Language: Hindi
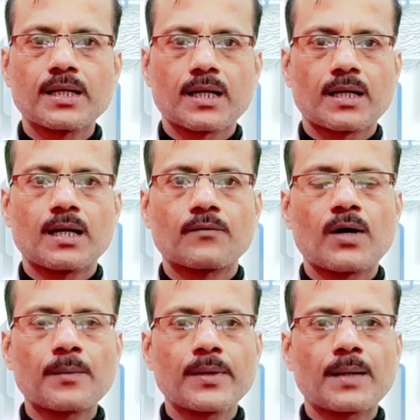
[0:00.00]
करना है
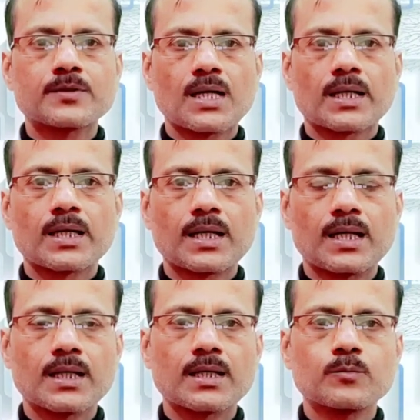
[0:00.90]
वहां पे आप जाके
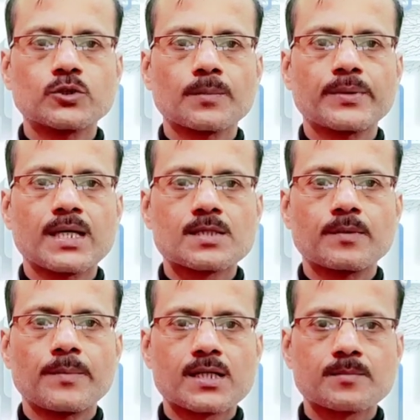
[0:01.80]
कहेंगे कि मुझे
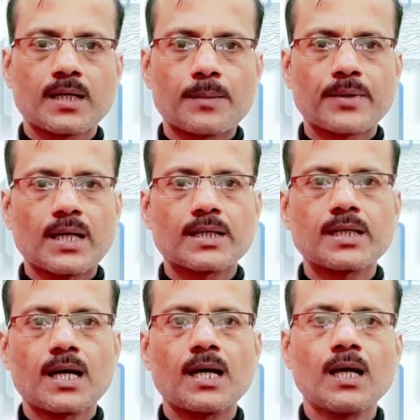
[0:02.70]
पीएसबी बैच मैंने अप्लाई
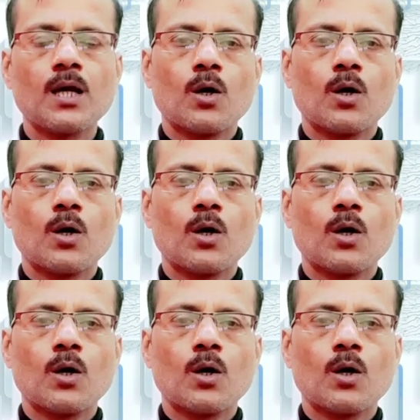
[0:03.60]
किया है